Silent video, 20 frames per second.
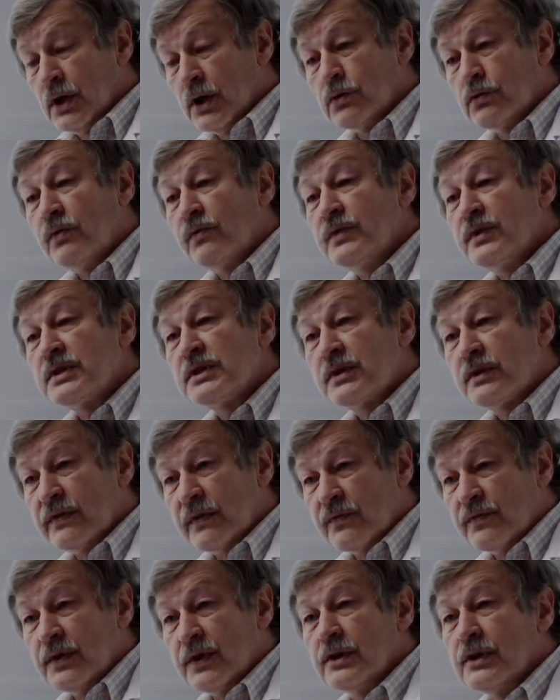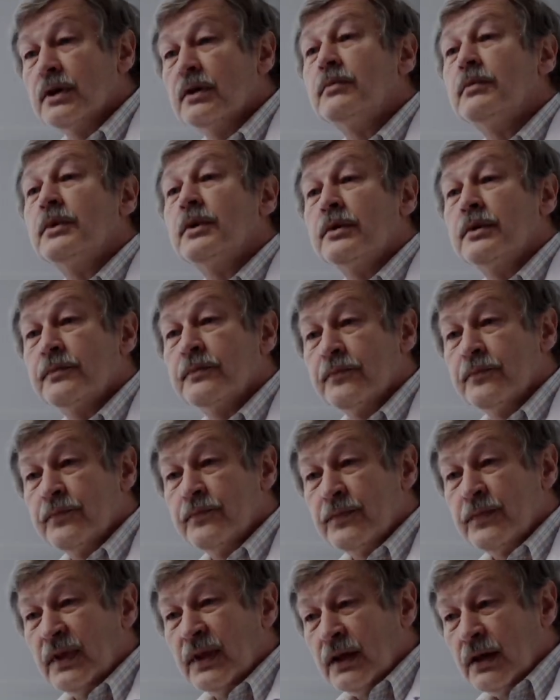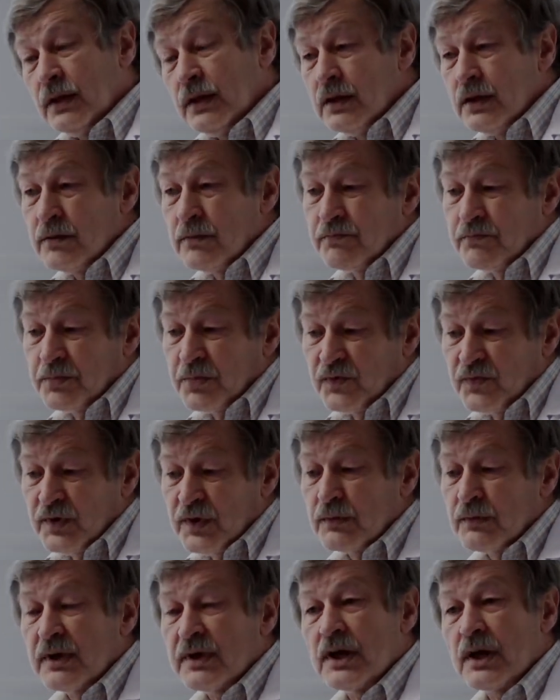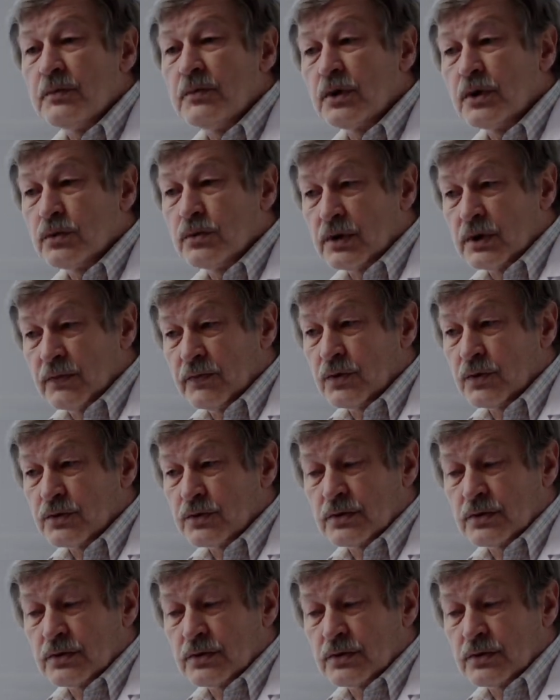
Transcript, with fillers: głównie z krwawieniem i powikłaniami, które,